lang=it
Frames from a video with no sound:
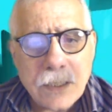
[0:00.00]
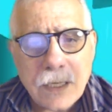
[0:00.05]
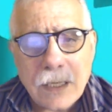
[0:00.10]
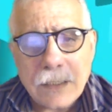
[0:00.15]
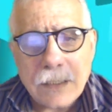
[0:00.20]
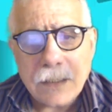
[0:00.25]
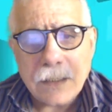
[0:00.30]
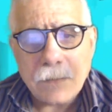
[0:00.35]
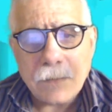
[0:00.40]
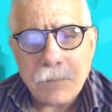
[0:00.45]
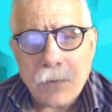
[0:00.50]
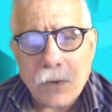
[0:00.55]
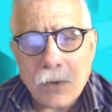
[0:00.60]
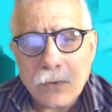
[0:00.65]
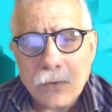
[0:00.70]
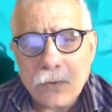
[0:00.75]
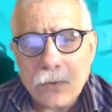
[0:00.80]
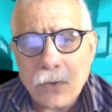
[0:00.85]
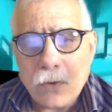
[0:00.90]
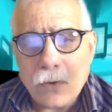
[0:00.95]
generale del
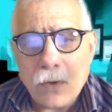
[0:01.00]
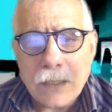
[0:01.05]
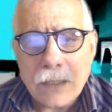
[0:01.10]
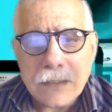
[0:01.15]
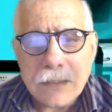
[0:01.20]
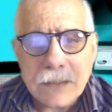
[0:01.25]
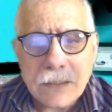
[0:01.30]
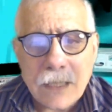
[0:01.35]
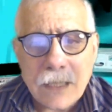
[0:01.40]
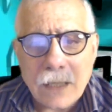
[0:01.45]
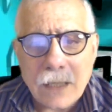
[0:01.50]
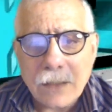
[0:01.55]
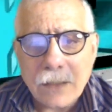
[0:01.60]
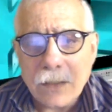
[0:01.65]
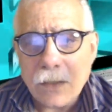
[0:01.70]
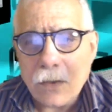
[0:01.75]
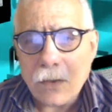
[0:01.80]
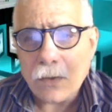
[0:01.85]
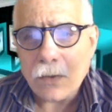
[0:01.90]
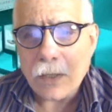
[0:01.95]
porto,
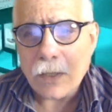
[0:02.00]
Hassan